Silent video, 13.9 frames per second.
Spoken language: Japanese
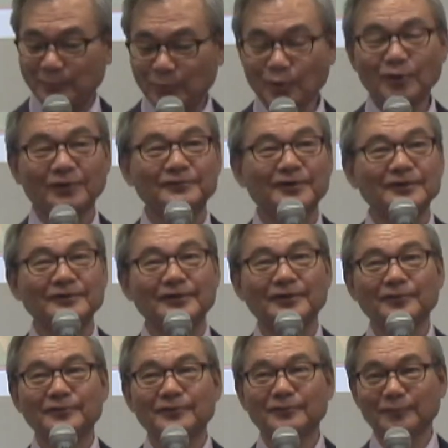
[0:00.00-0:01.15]
僕は言ってんじゃ
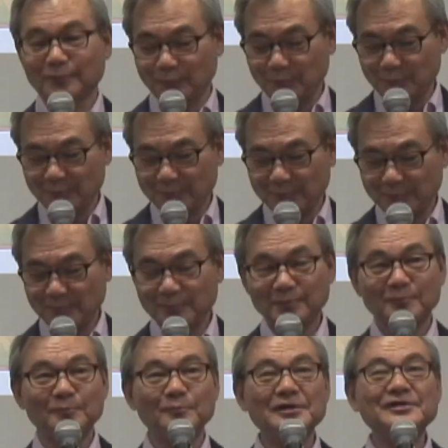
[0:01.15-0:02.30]
ない
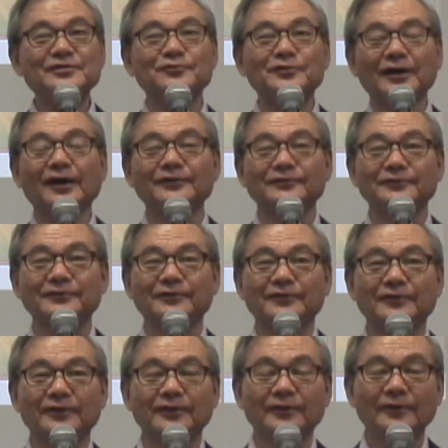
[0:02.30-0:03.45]
ミシュナが言って
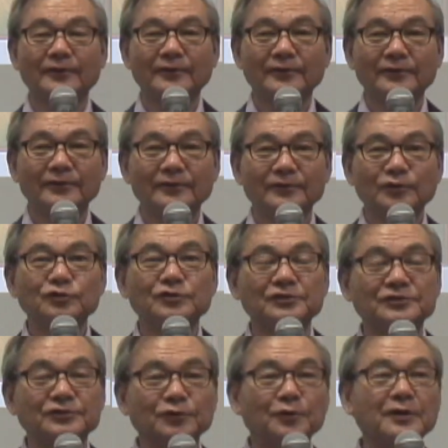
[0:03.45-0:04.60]
るわけ要する
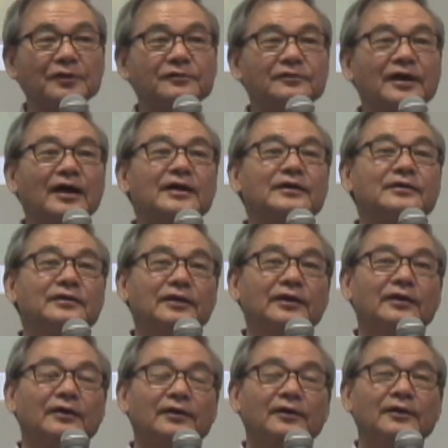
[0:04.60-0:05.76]
にそれぐらい
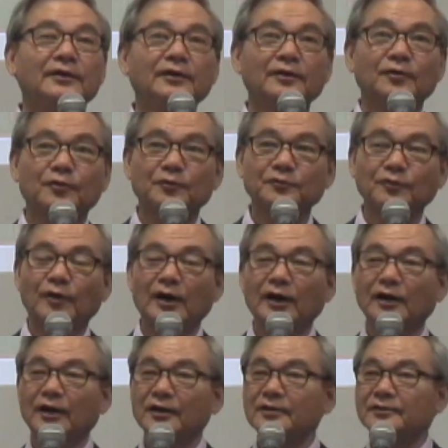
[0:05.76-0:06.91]
にこの
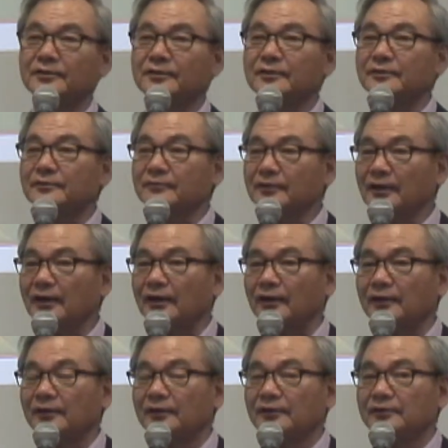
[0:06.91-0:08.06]
明かりっていうのは
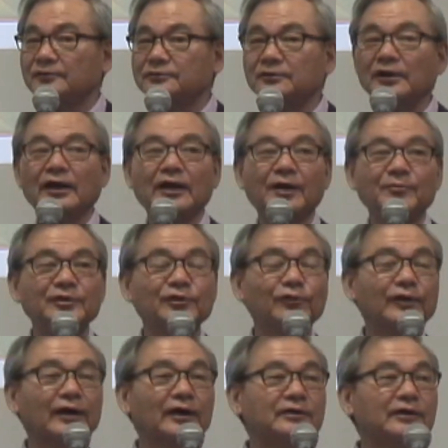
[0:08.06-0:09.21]
暗闇
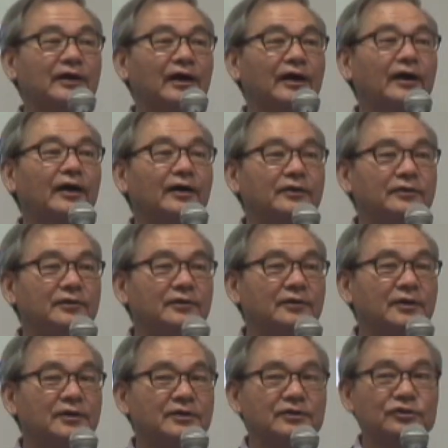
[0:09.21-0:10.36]
の中に輝き
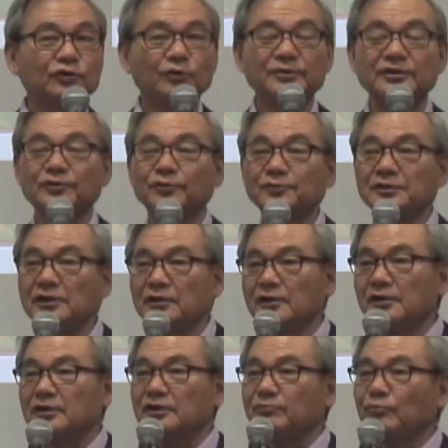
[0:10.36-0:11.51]
人々に
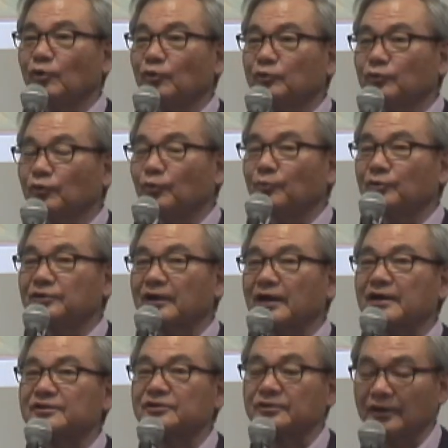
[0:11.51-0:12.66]
希望をもた
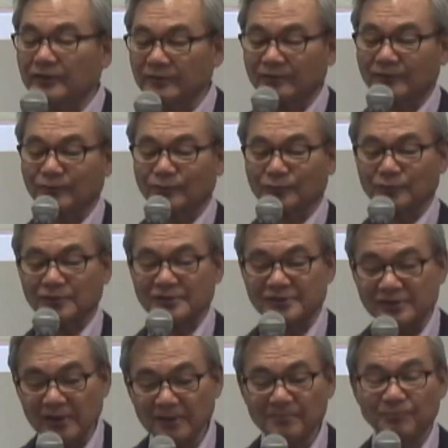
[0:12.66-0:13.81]
らしたっていうことで
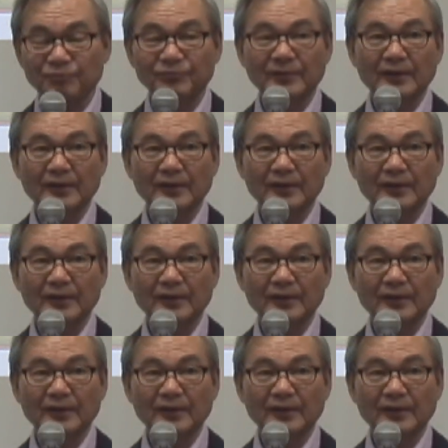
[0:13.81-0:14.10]
すね。